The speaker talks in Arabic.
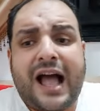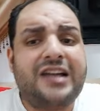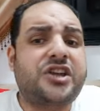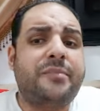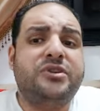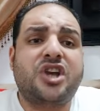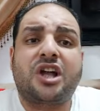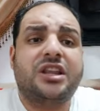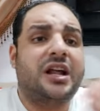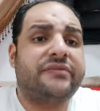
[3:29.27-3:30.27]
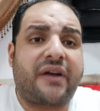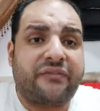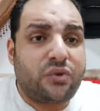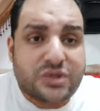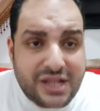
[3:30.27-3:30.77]
عشان مش هقدر ادفع
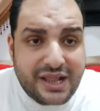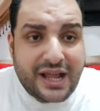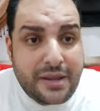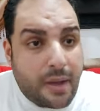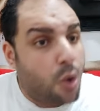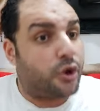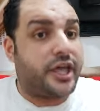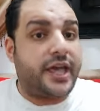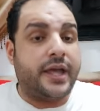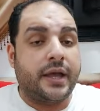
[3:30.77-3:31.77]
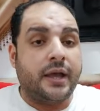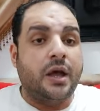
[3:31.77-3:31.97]
فلوس للعيبه اوكي